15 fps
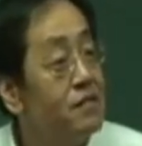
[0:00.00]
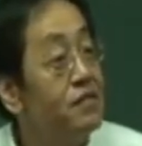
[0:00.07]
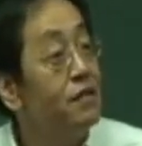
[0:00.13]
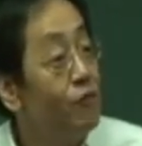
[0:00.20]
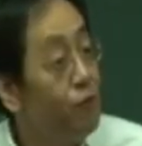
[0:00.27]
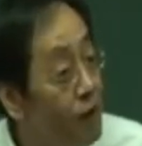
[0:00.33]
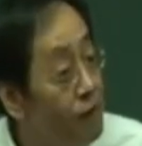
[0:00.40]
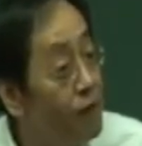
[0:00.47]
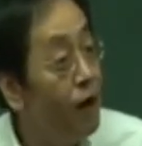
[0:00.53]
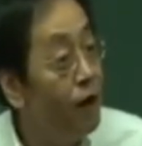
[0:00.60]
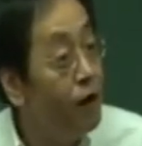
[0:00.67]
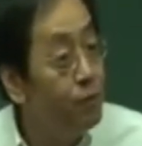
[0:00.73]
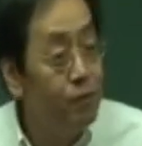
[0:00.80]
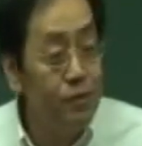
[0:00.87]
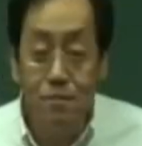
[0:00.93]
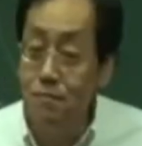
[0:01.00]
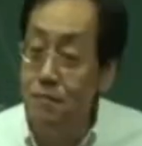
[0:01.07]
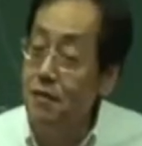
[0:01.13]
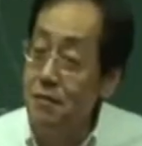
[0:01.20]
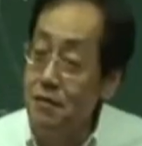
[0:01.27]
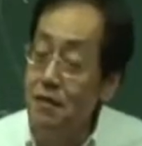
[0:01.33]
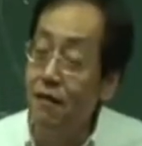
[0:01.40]
这是一种方法，不
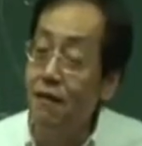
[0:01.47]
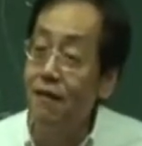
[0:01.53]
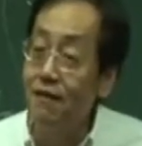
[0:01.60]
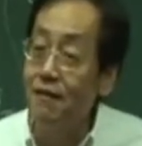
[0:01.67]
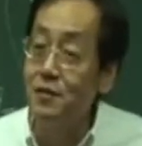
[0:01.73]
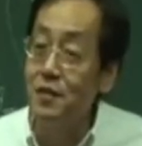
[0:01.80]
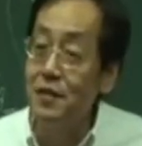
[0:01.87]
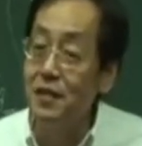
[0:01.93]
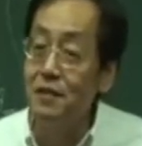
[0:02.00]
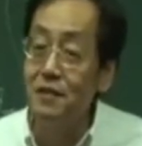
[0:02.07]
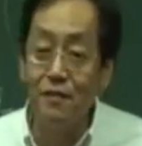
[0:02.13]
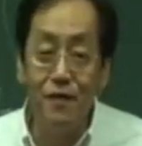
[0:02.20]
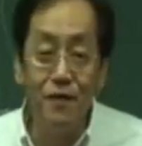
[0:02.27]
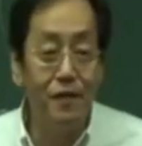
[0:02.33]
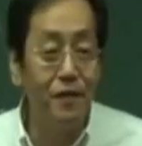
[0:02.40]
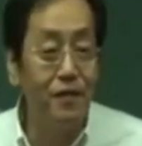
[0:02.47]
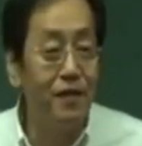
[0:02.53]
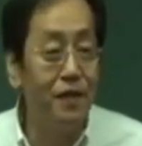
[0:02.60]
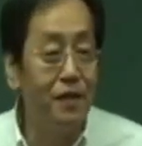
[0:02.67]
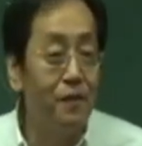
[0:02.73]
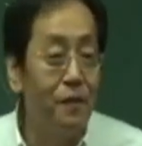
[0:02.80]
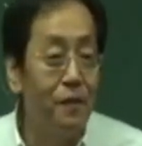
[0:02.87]
是没有效哈，所以各种方
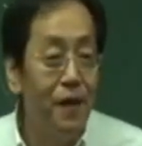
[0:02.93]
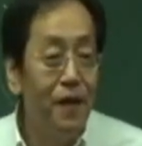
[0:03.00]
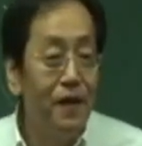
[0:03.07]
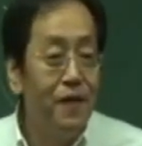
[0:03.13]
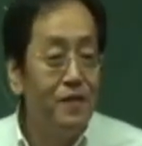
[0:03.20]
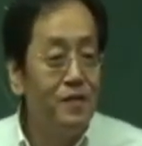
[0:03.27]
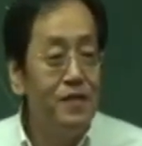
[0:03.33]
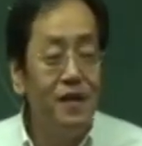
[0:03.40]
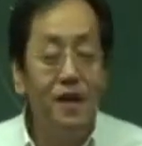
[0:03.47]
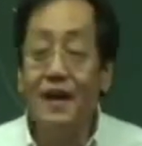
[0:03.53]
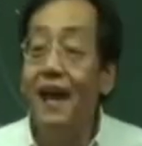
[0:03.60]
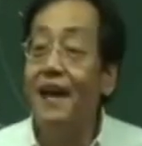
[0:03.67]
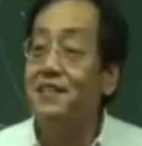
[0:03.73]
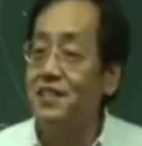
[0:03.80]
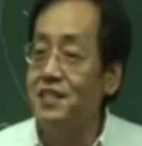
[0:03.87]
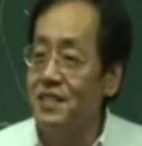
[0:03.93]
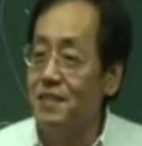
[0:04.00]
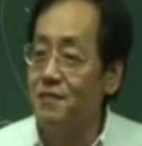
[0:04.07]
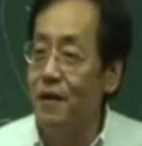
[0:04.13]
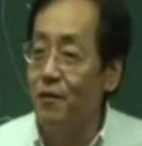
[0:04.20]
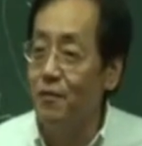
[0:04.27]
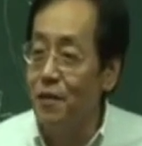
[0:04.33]
法都可以用，所以你要看
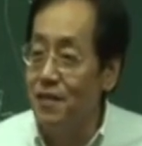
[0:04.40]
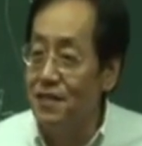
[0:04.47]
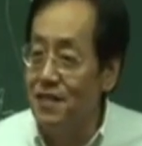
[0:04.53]
情形嘛。